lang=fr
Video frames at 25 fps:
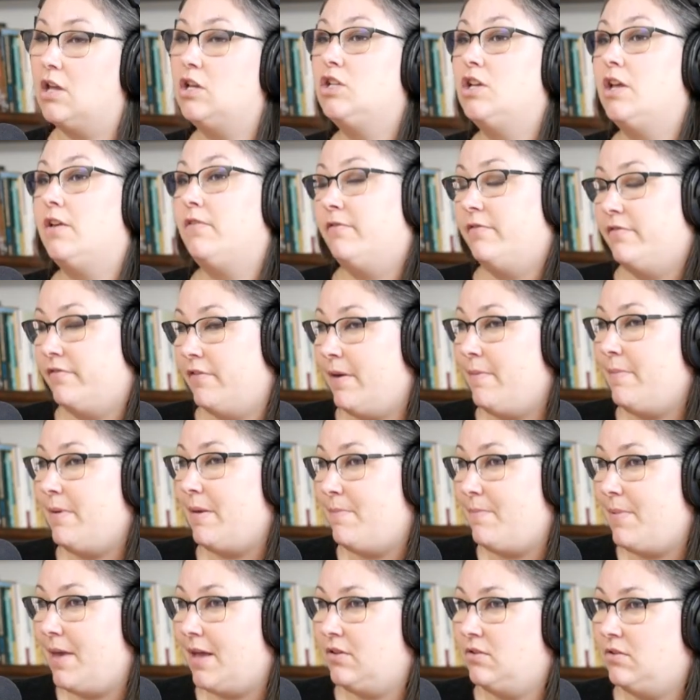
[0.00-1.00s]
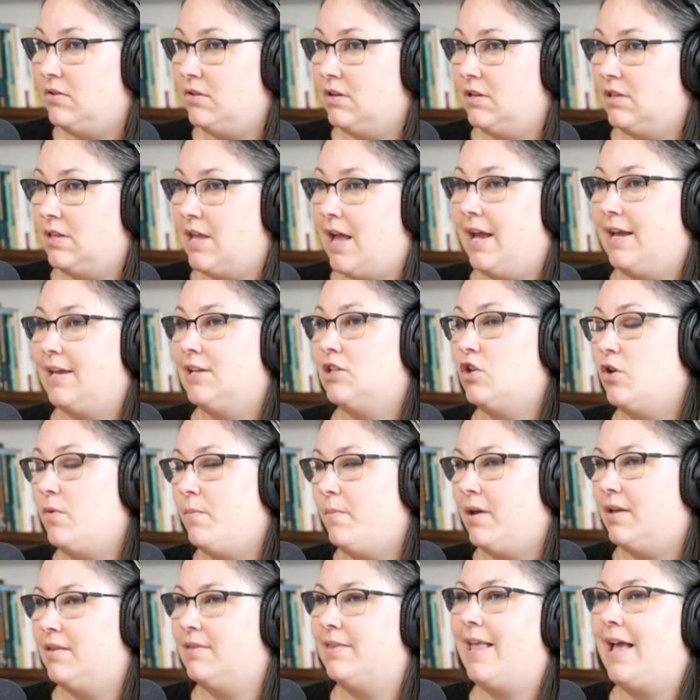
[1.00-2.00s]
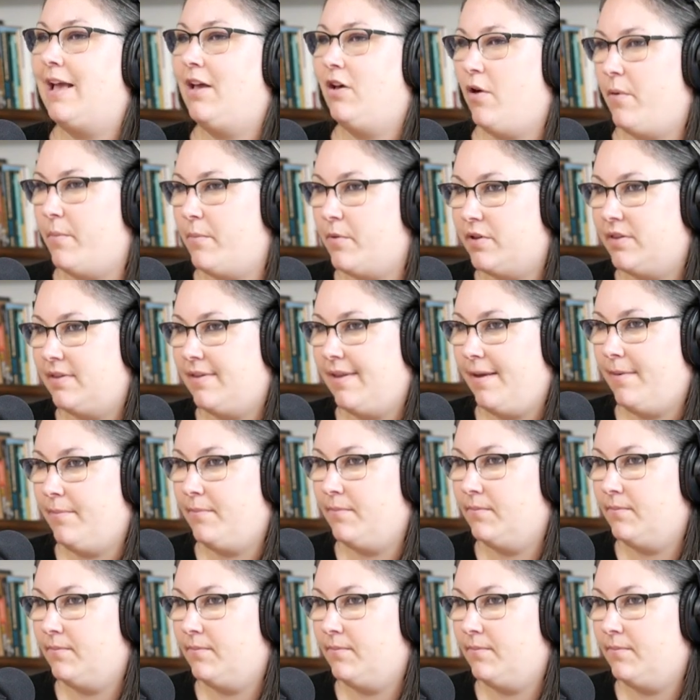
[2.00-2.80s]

je vivais mes pertes urinaires et je m'en accommodais.